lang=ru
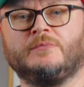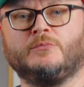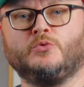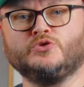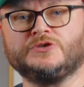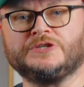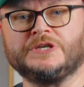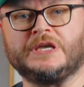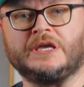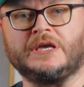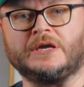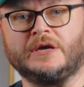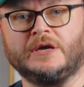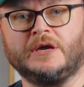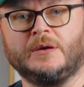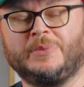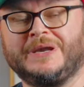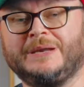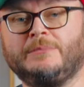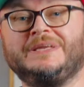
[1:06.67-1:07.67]
музыки
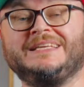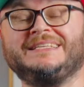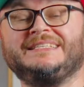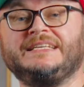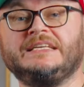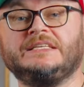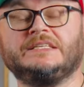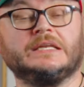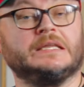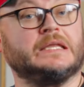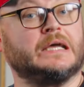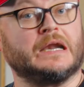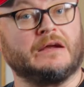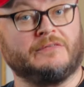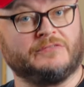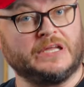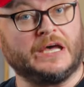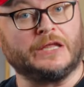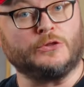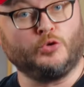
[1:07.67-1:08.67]
приблизительно
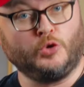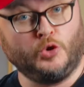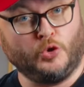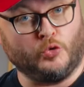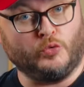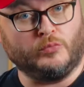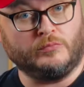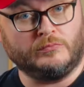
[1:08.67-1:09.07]
равна нулю.